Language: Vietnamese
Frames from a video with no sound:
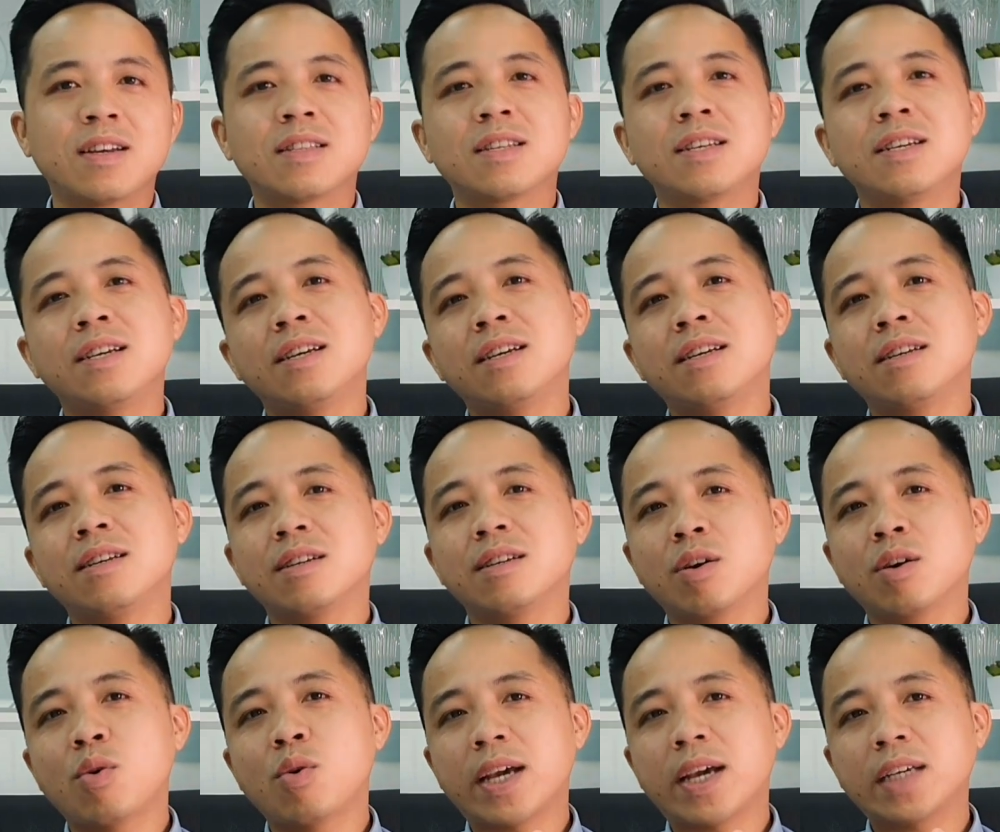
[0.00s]
Thì
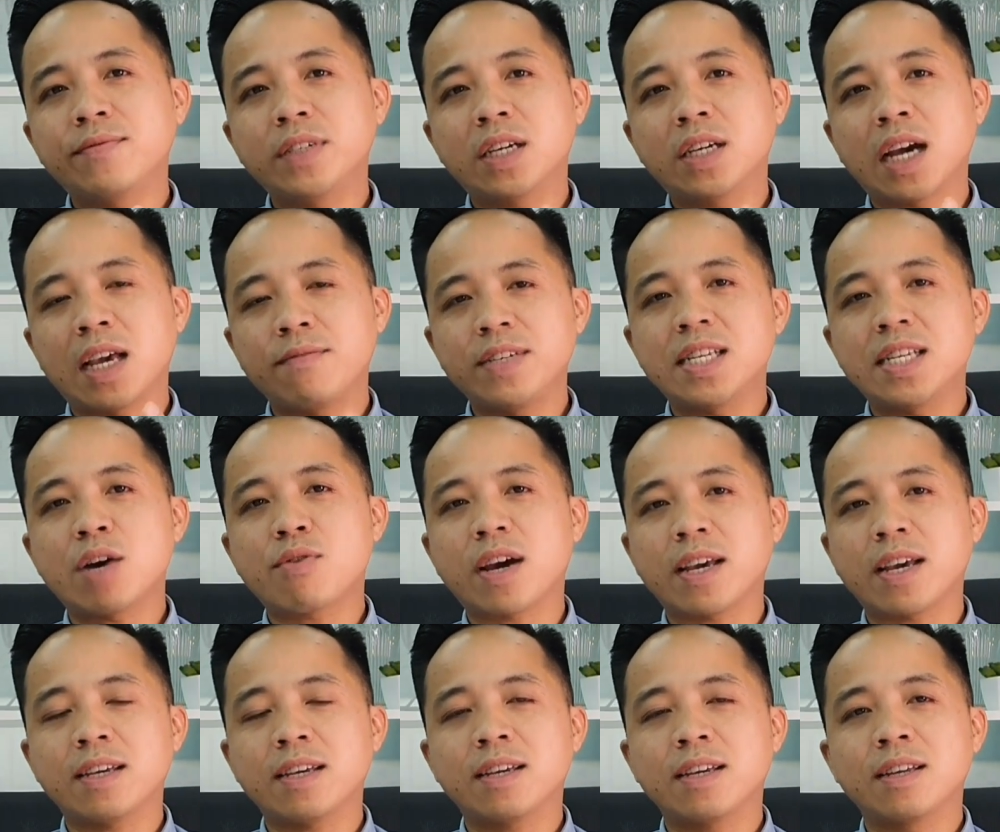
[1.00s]
ngoài cái video
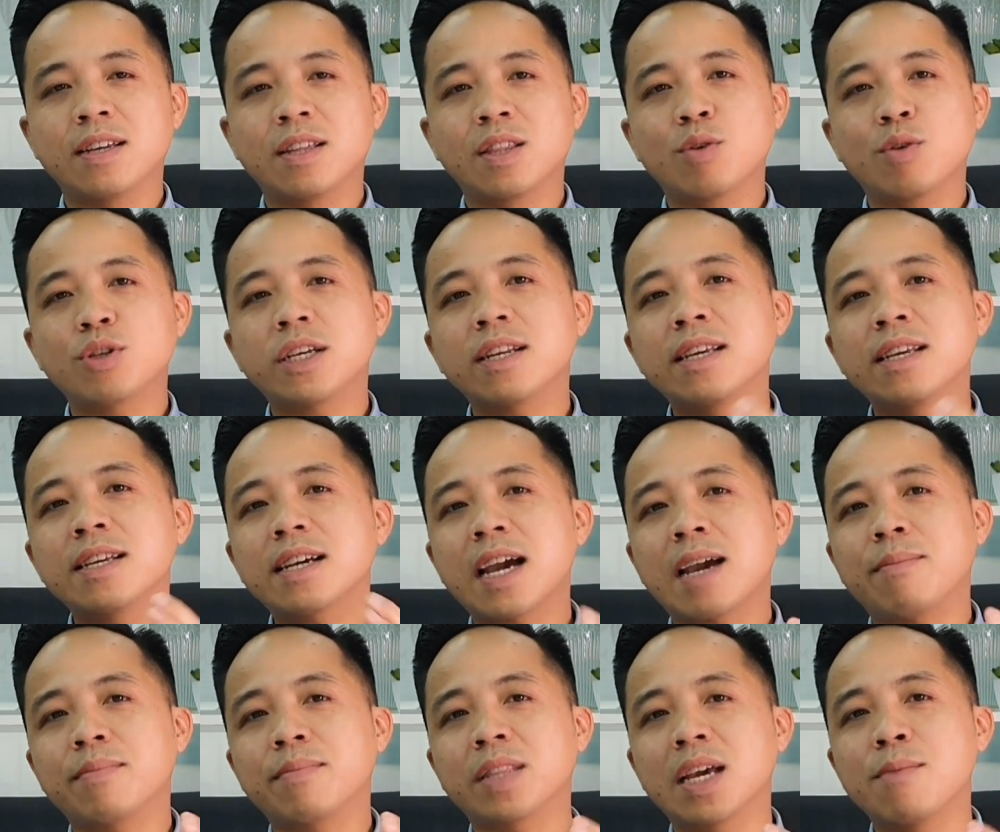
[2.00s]
này tôi sẽ đính
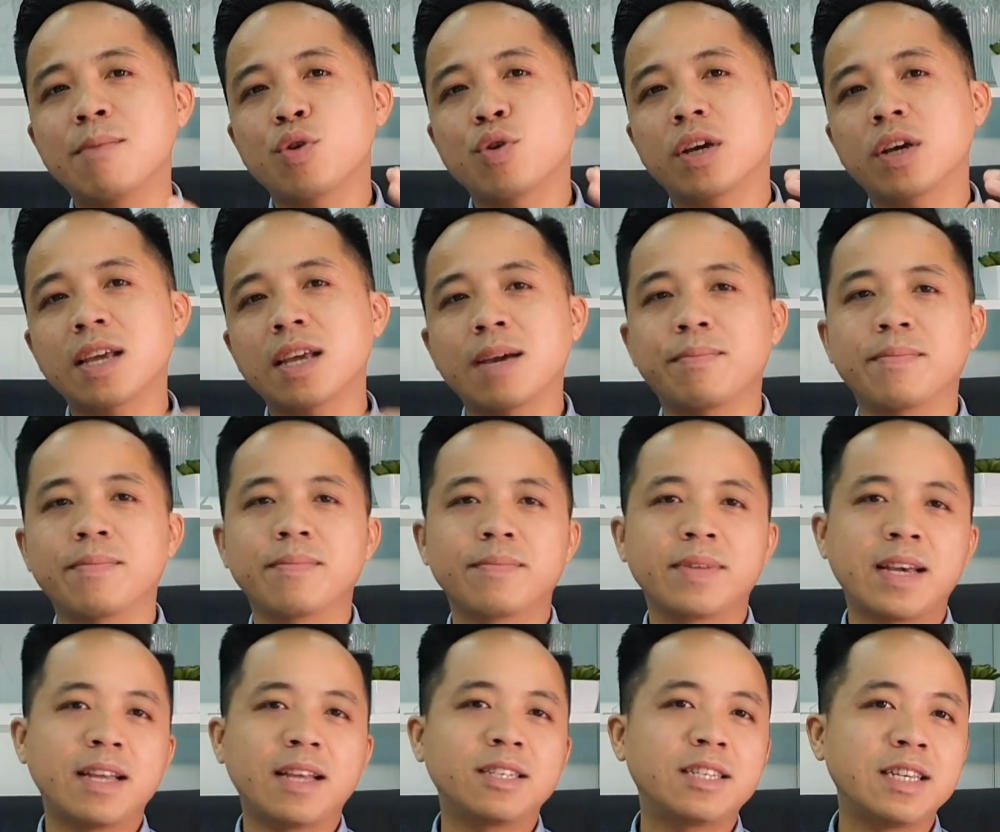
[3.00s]
kèm thêm một cái tệp
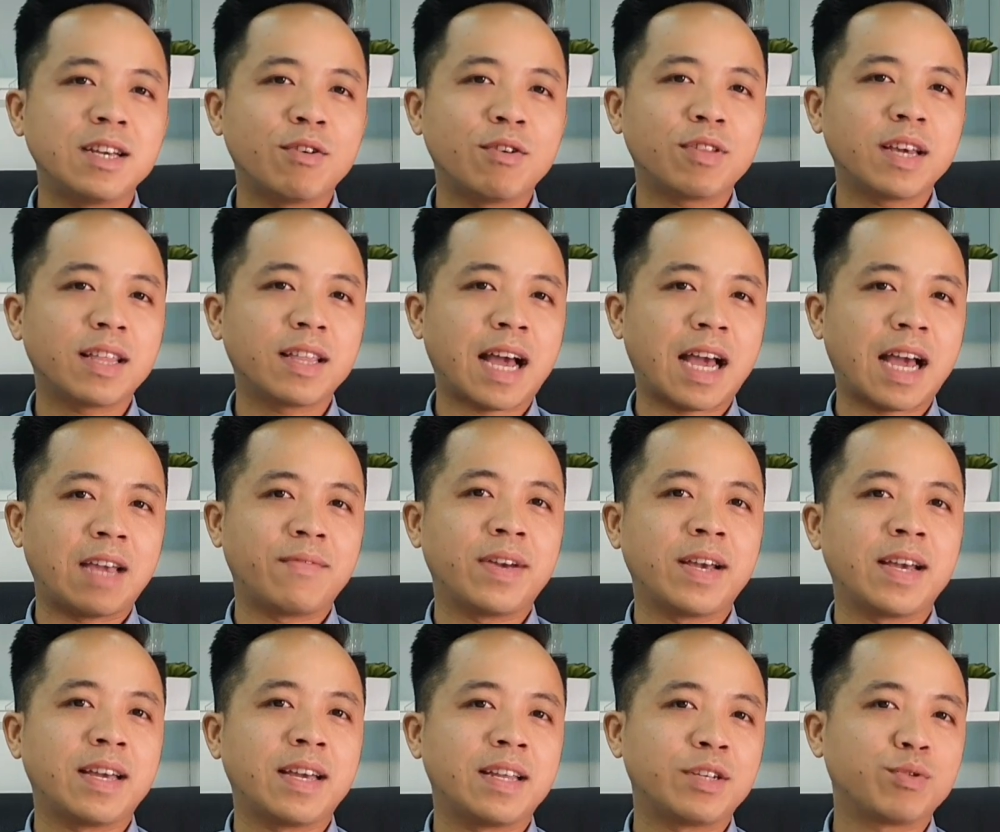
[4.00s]
để anh chị có thể tải
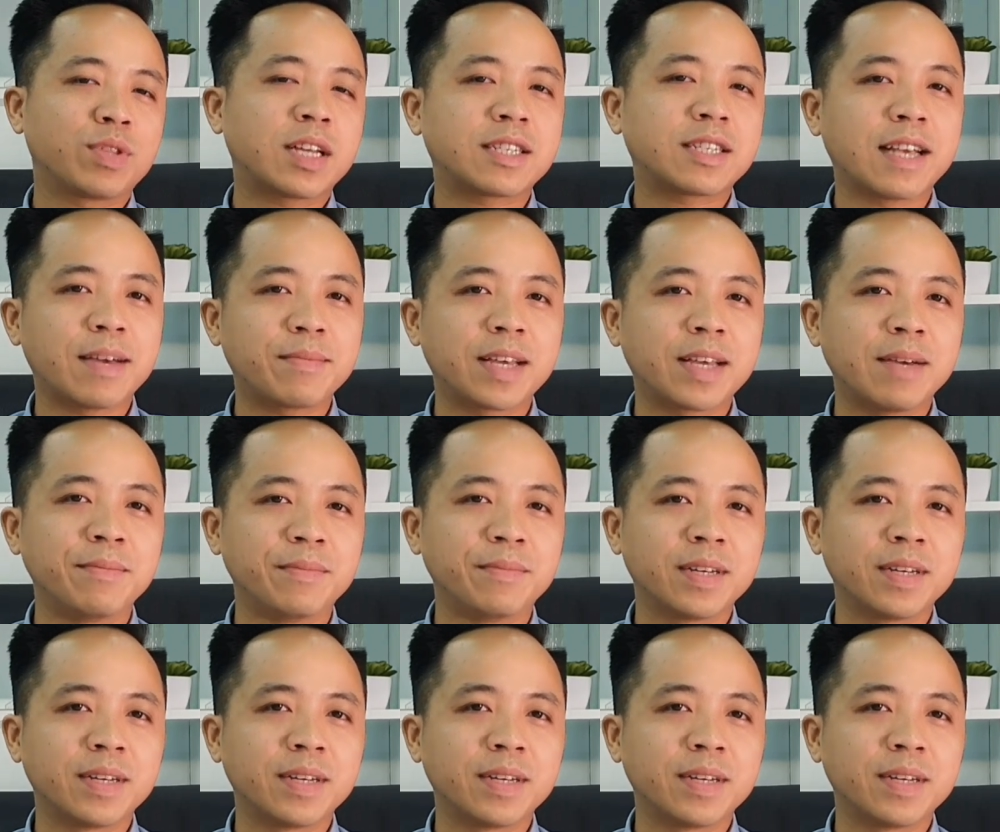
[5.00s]
về để chúng ta xem thêm.